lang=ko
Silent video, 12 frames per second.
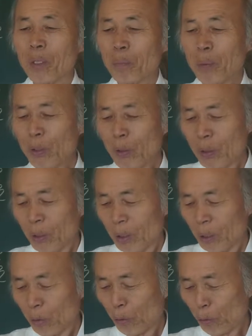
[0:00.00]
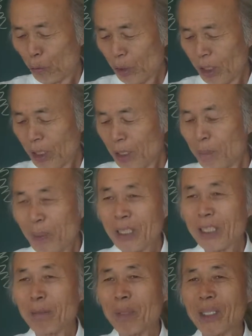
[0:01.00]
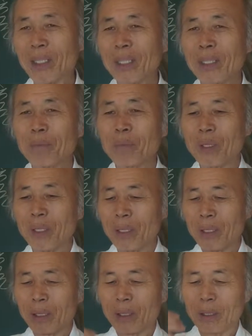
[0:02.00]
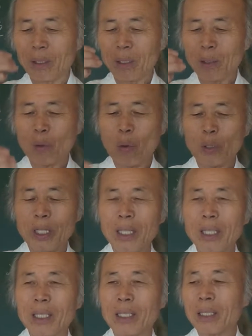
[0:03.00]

비록 굴뚝이 옆에 있지만은 그 고래